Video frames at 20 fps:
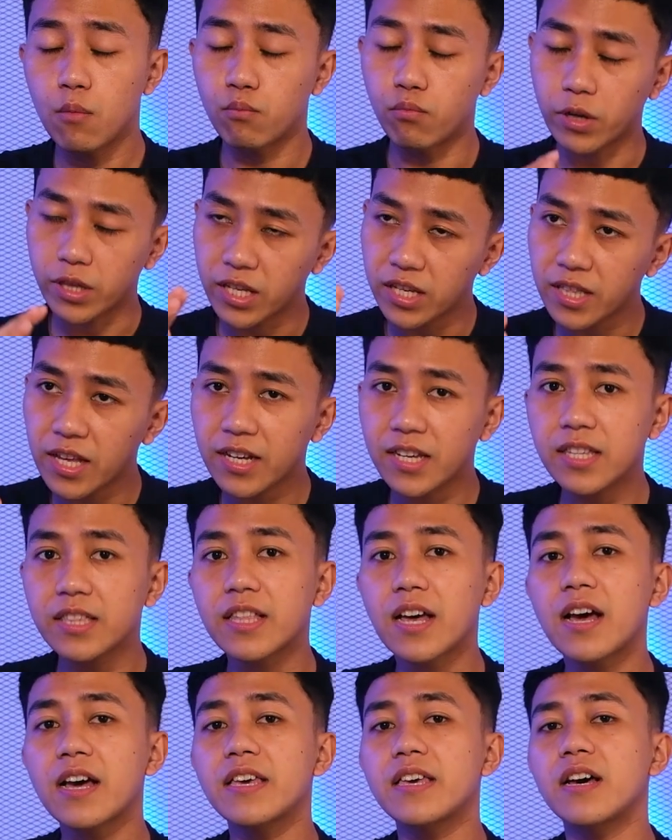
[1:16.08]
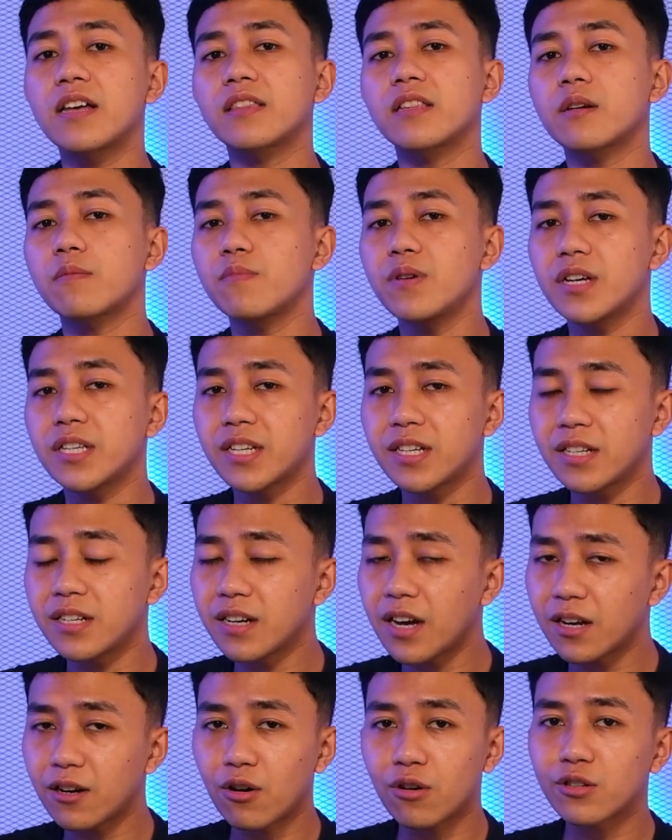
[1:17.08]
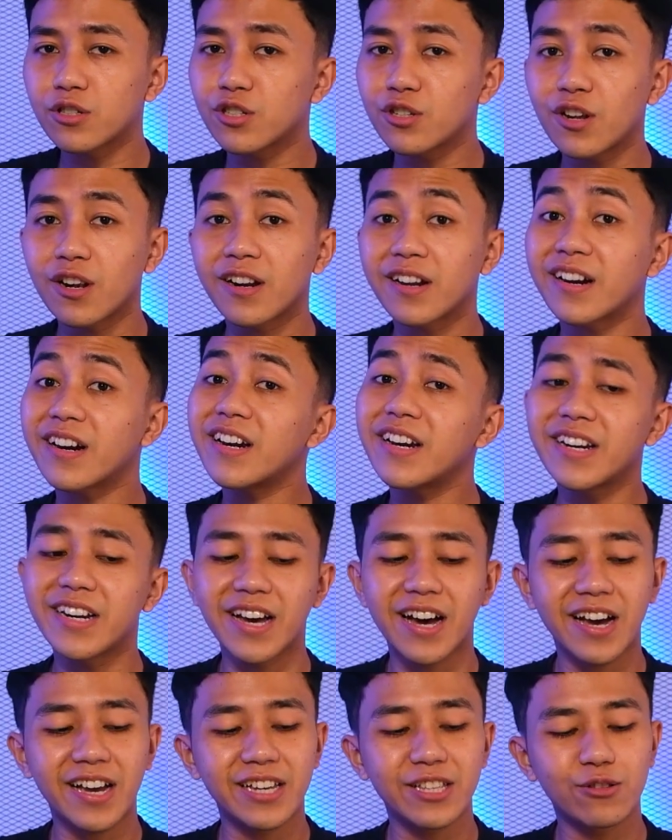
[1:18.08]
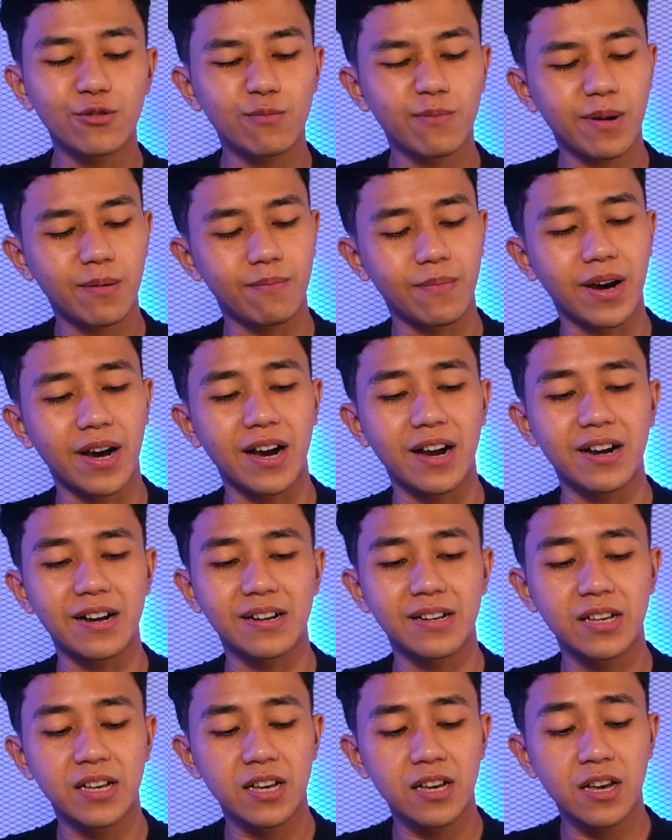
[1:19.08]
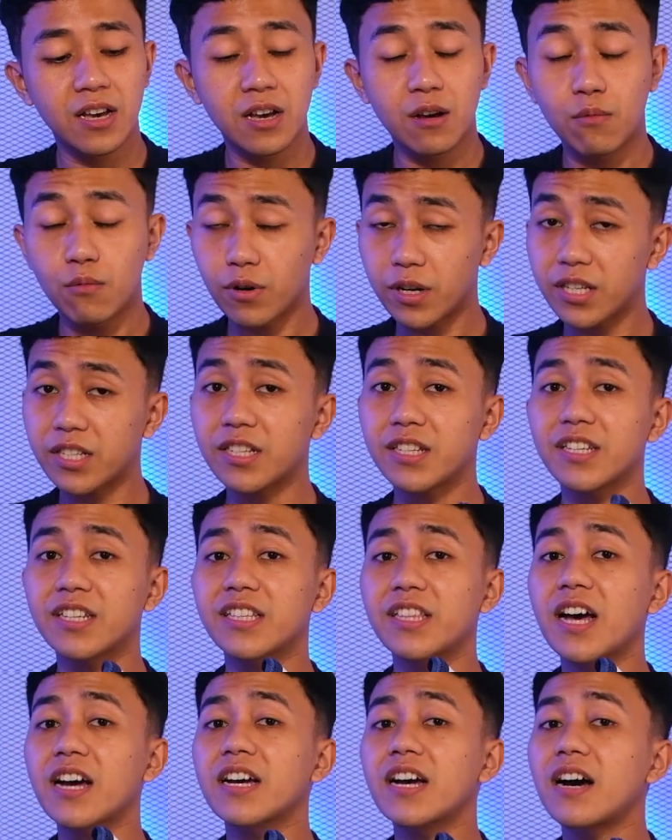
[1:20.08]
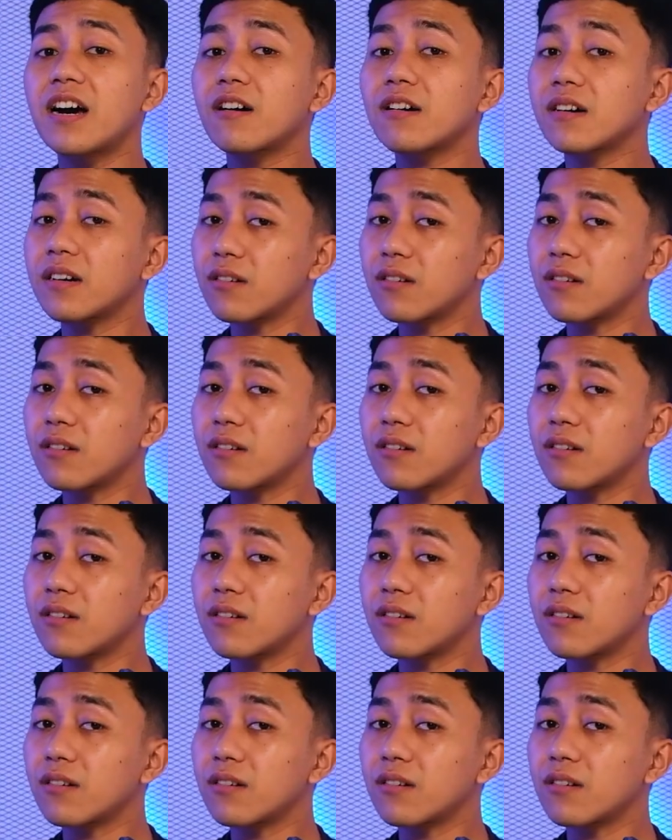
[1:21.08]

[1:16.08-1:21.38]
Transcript: buat kita-kita yang terbiasa dengan outsole rendah itu memang mungkin sedikit agak